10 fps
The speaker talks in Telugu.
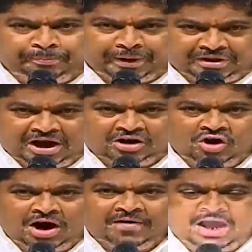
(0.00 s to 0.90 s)

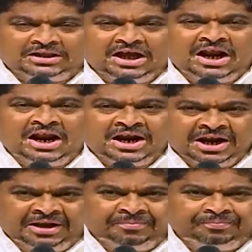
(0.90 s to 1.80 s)
ప్రజలకు ఆ
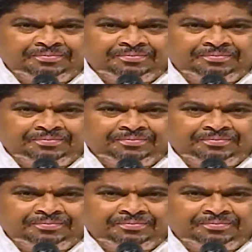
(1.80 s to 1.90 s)
వాగ్దానాలన్నీ